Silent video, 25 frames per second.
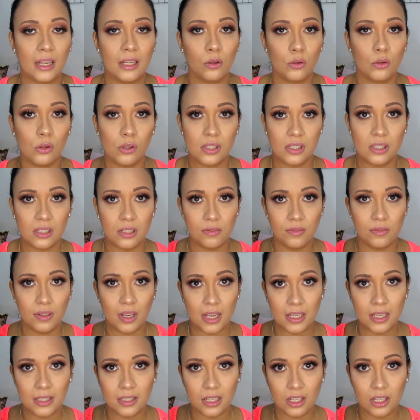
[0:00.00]
Inclusive
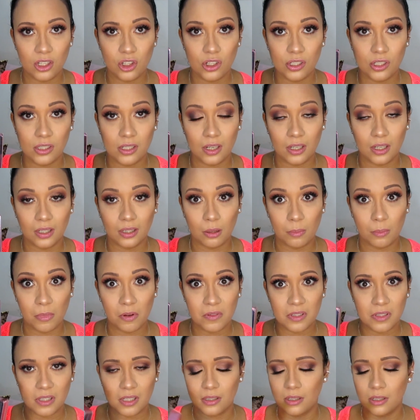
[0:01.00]
esse kitzinho aqui também
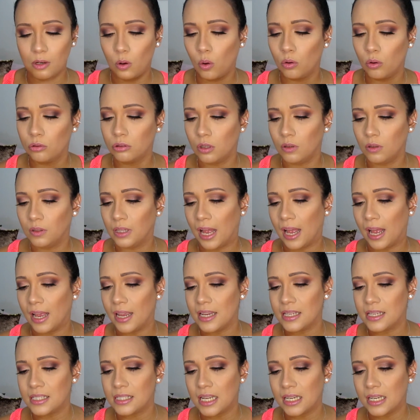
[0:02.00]
vocês encontram lá.
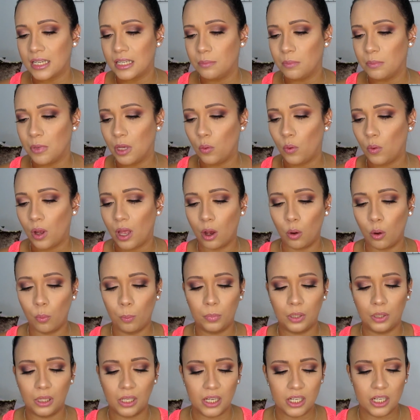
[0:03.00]
Esse daqui meu é o
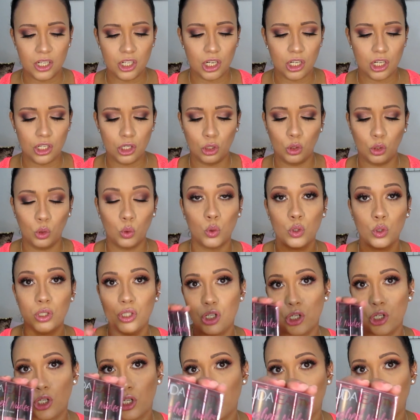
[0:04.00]
Blush de
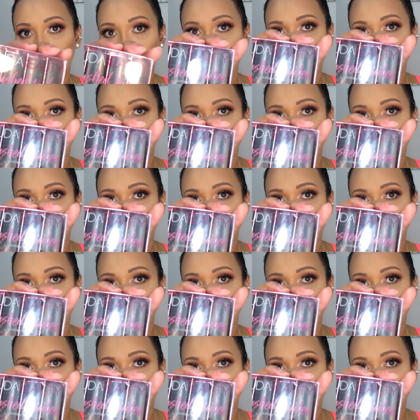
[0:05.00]
Nudes.